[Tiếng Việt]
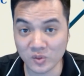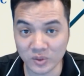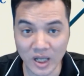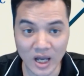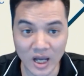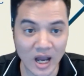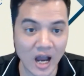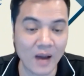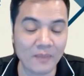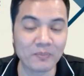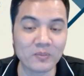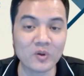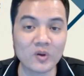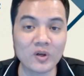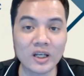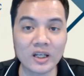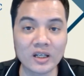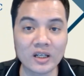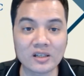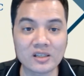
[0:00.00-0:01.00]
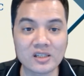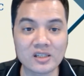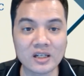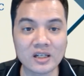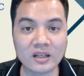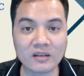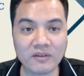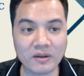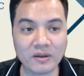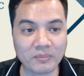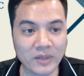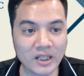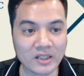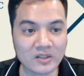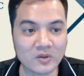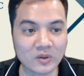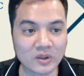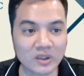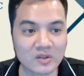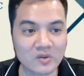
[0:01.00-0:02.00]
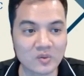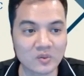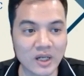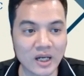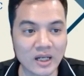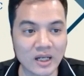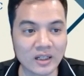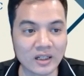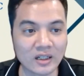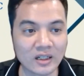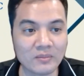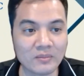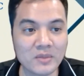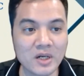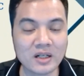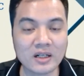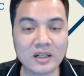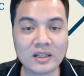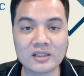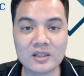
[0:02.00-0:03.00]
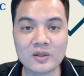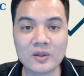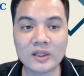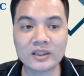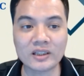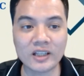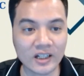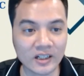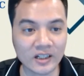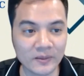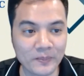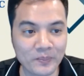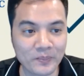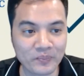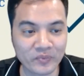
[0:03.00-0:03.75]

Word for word: chúng ta up nó lên ở trên cái fanpage rồi thì chúng ta đến cái bước là giai đoạn test.